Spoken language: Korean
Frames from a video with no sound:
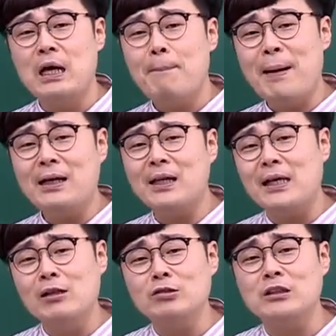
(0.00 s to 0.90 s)
빠르게
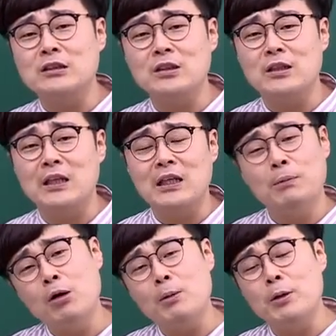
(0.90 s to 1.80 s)
읽을 수 있어야 돼.
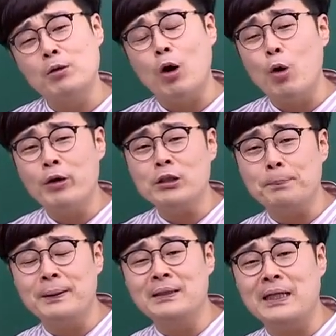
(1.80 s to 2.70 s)
이번 거 별로
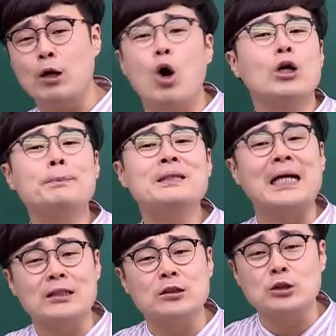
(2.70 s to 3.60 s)
어휘적 빈자리 어렵진
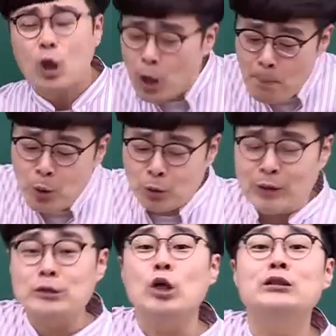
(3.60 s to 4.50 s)
않았어. 처음 보는 거야.
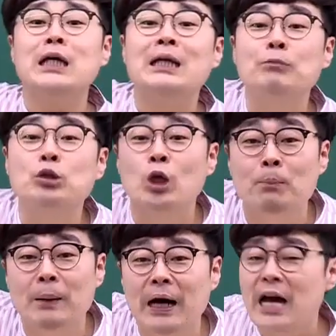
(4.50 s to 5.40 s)
선생님도 처음 봐.